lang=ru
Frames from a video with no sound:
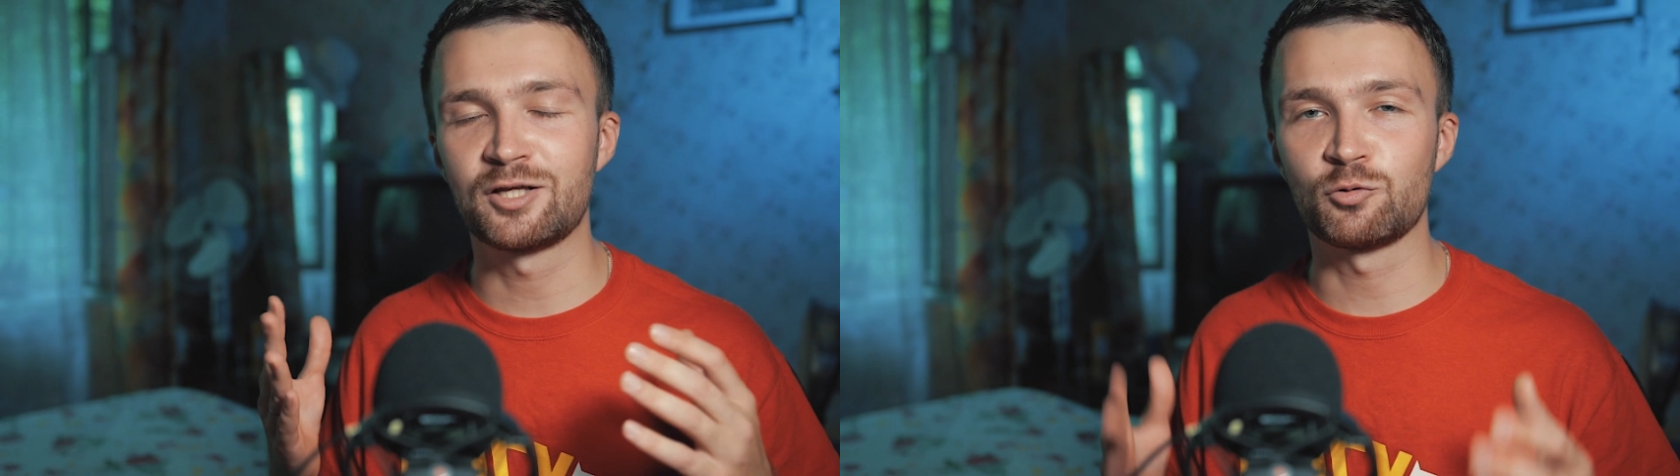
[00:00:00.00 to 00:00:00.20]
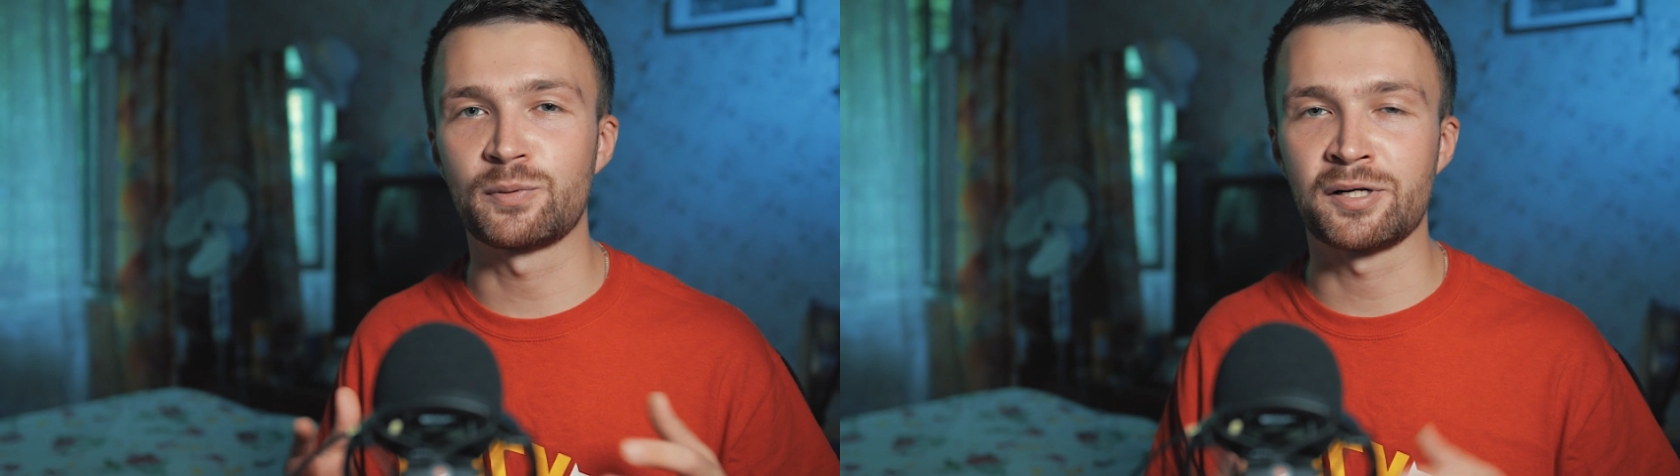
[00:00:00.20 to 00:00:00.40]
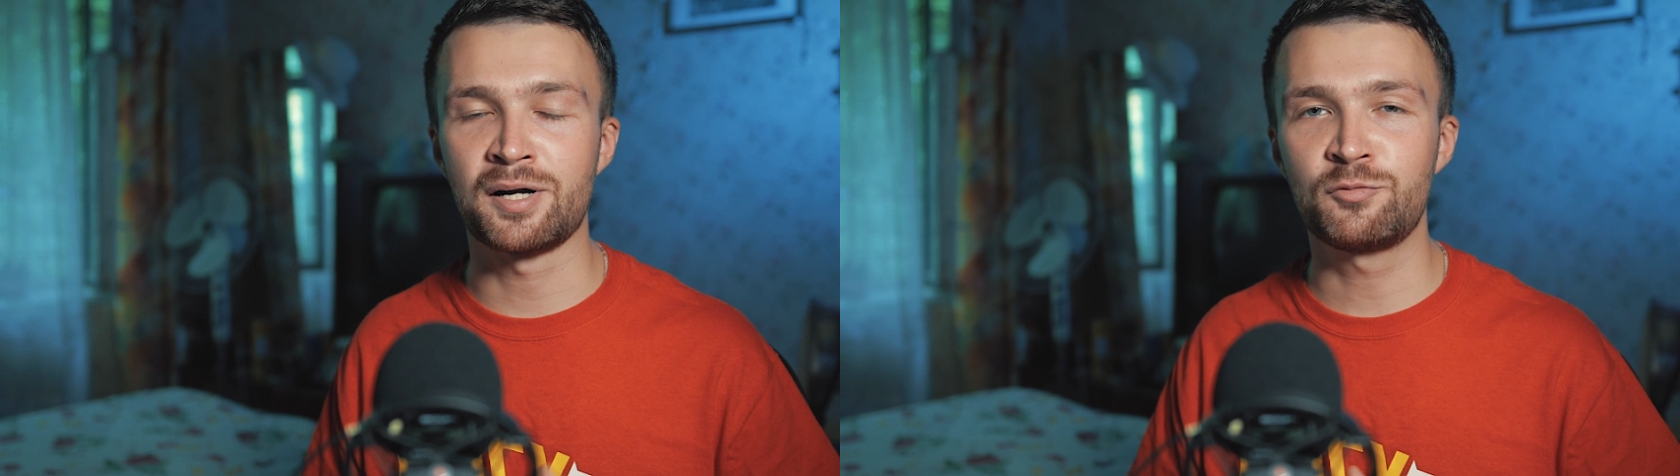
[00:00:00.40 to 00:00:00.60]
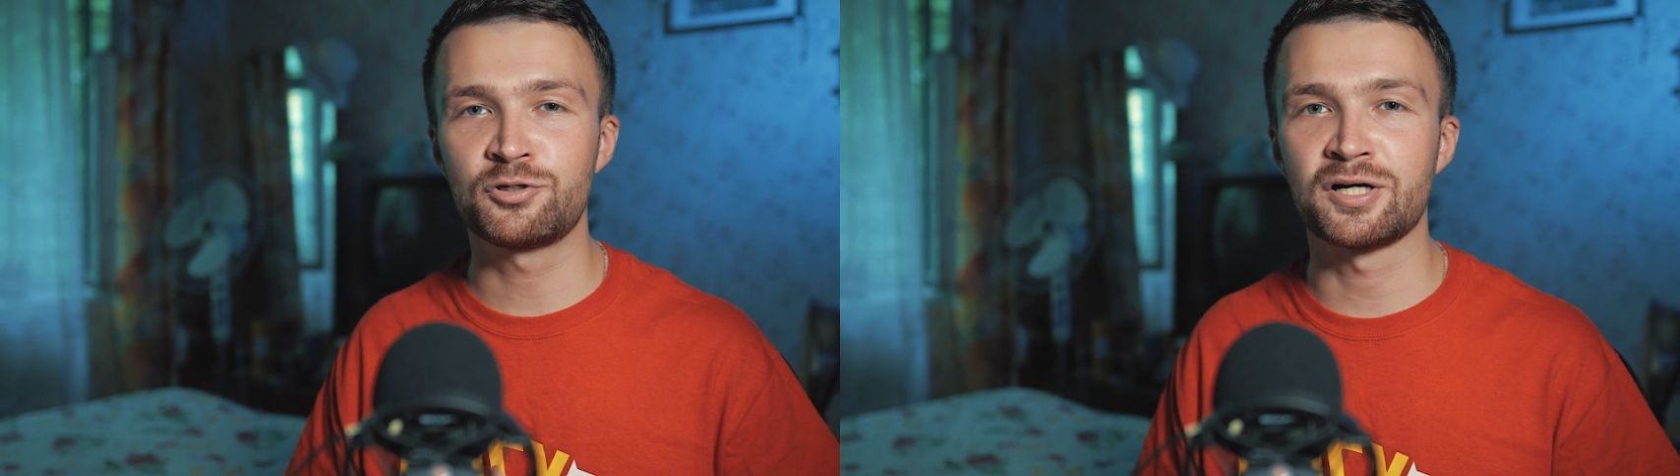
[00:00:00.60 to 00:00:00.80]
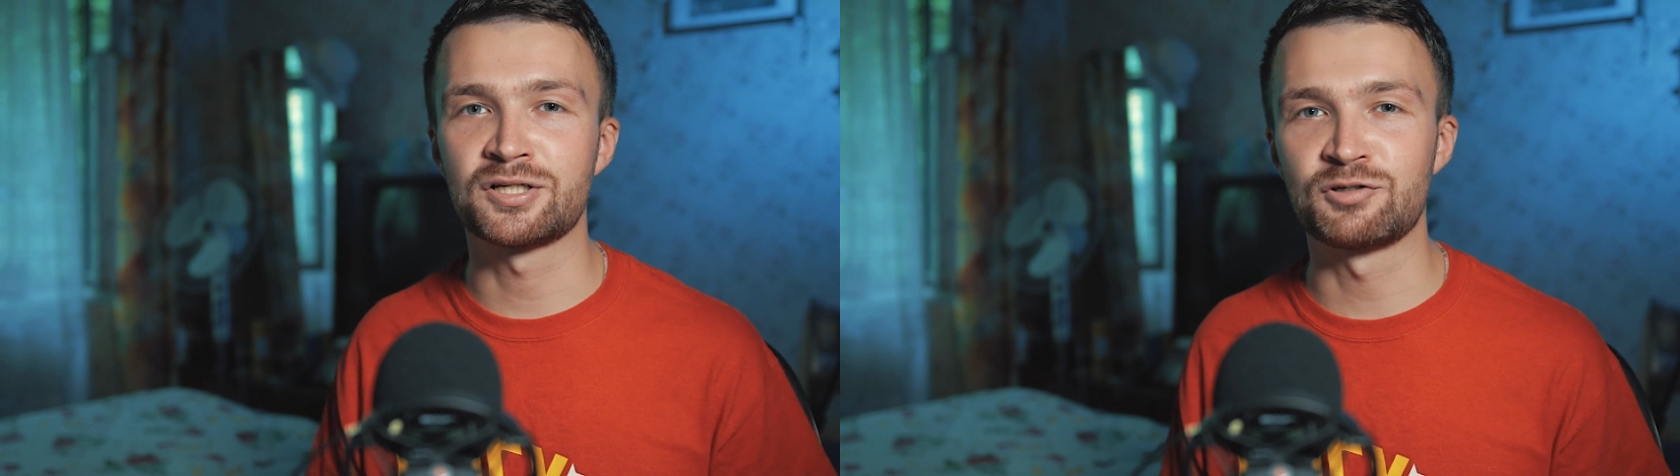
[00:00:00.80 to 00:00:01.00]
Эту программу
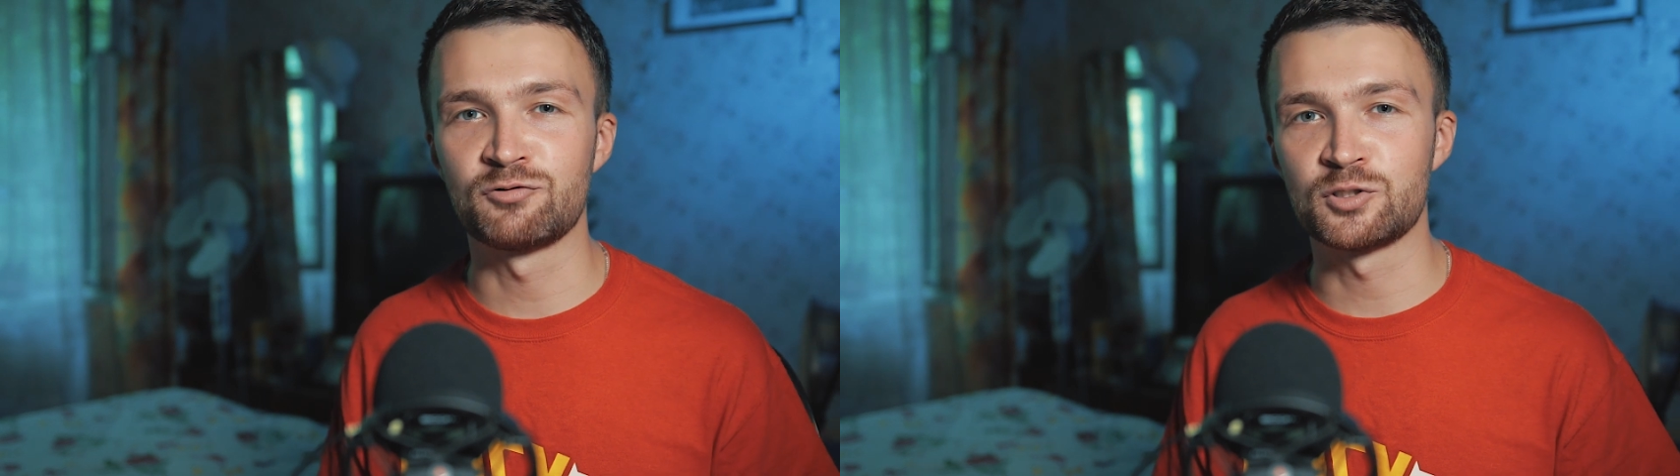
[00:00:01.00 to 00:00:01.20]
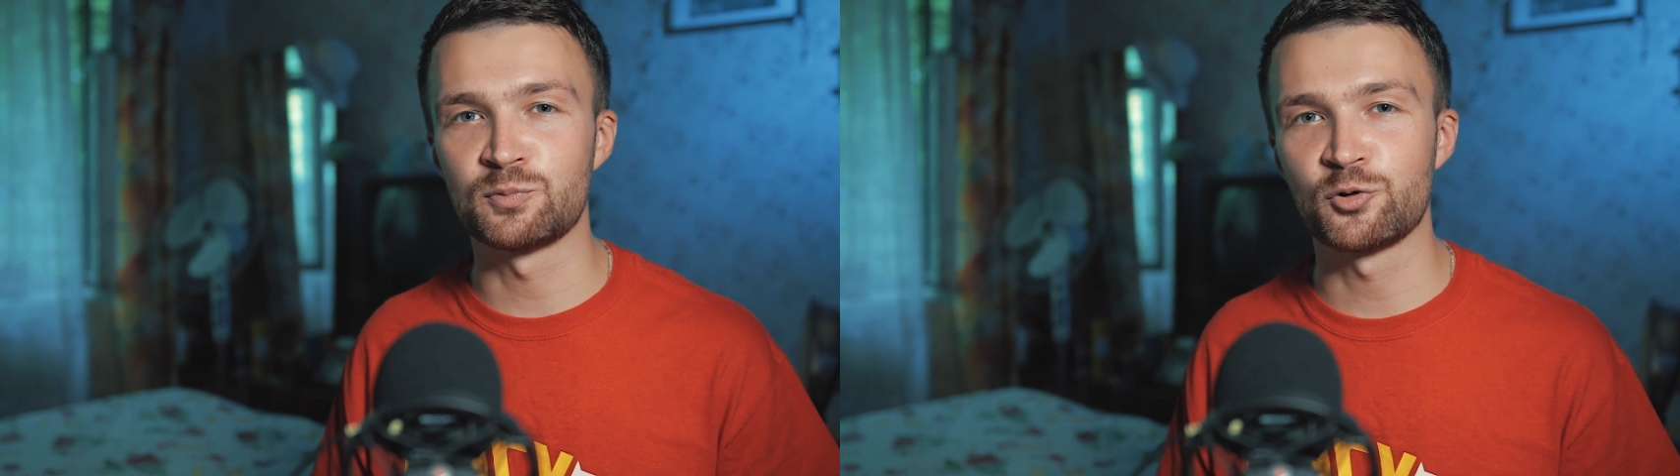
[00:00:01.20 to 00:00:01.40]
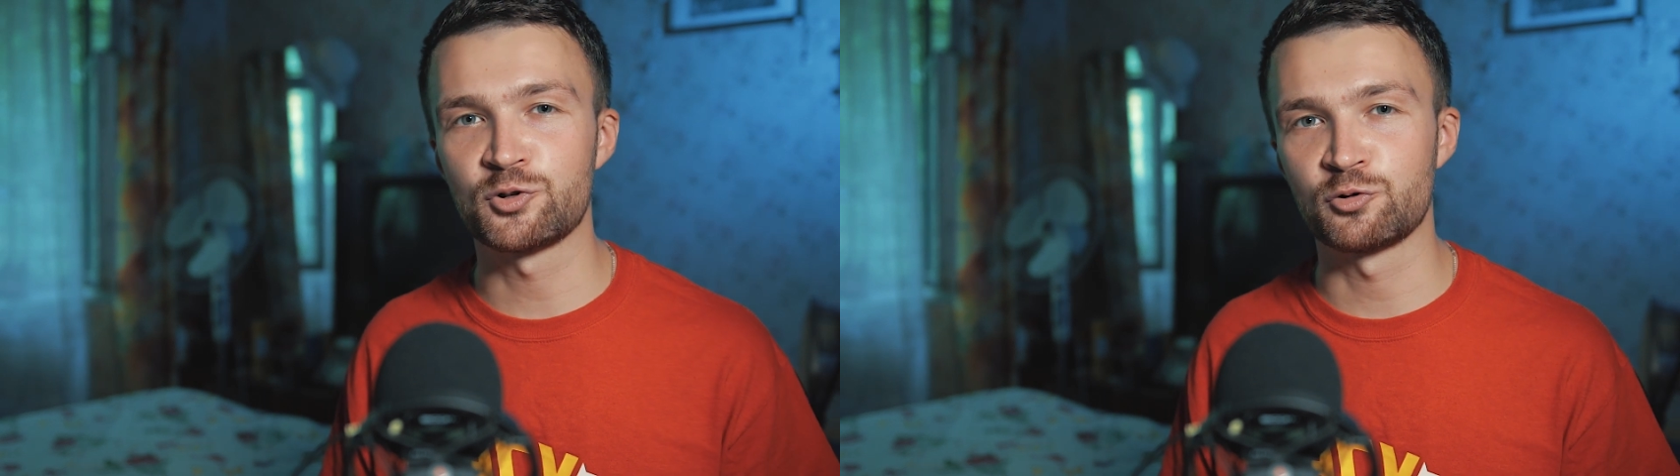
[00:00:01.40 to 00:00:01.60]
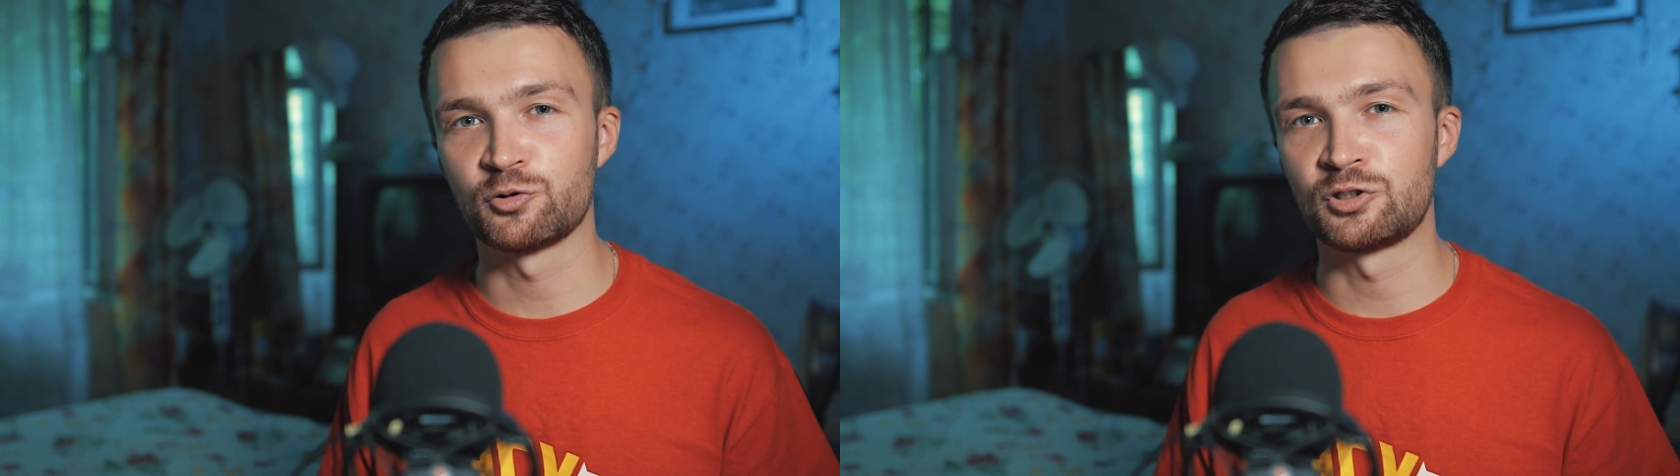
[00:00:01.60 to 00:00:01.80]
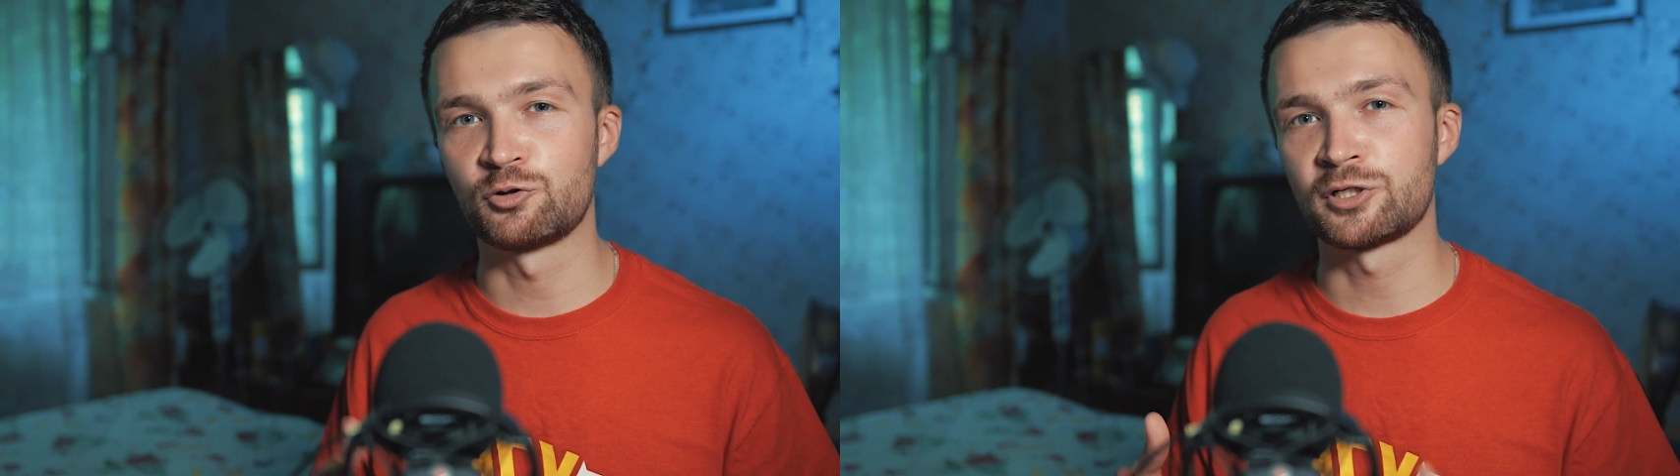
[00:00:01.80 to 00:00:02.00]
я активно
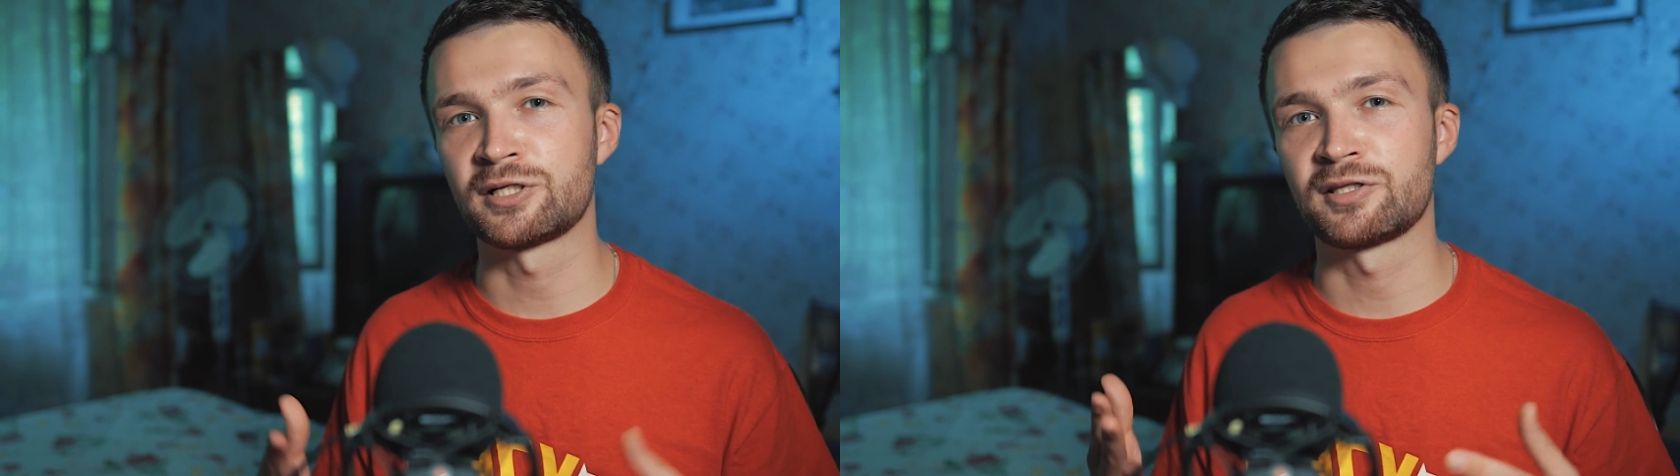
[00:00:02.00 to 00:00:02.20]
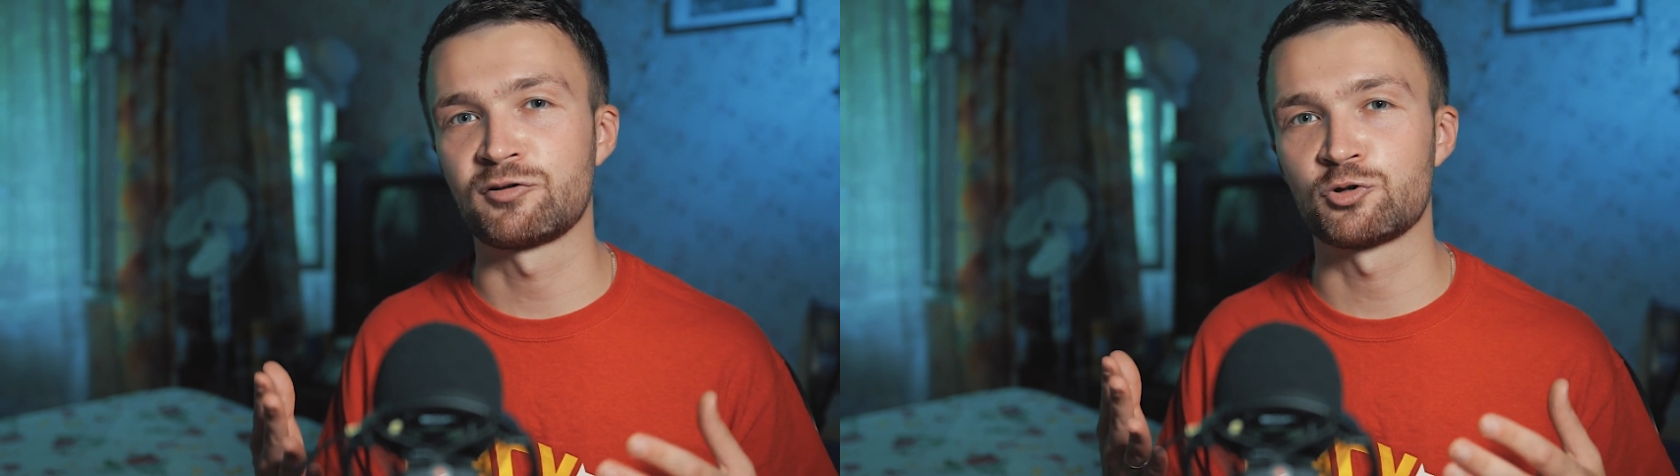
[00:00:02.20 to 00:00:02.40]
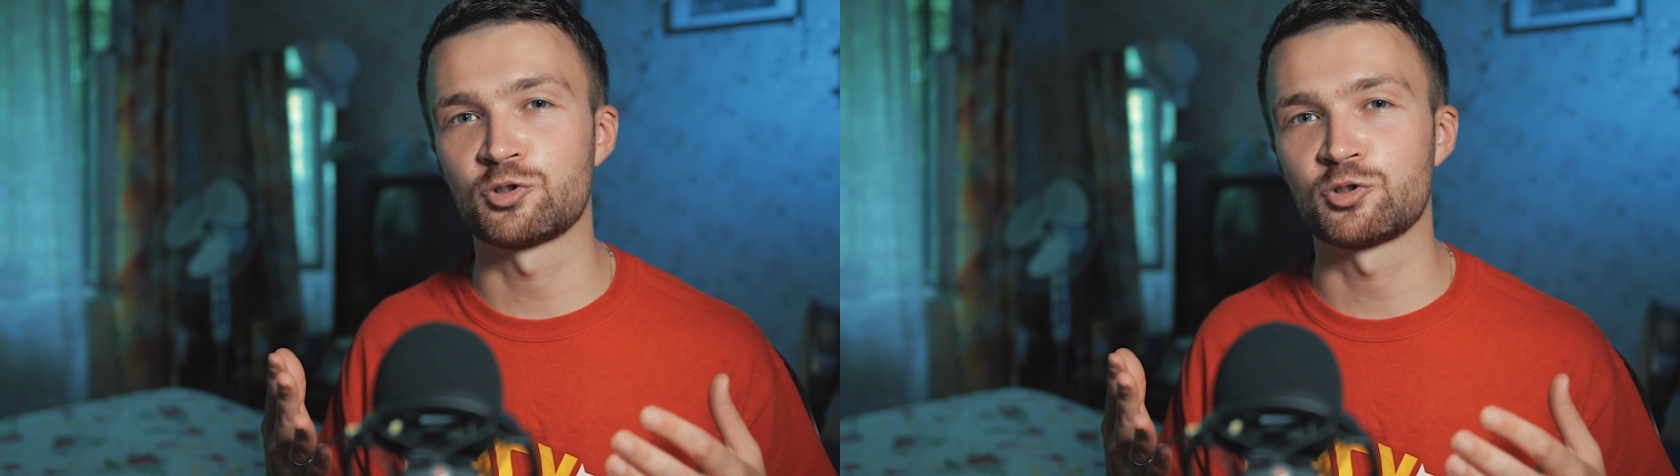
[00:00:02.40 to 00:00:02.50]
использую не только для того,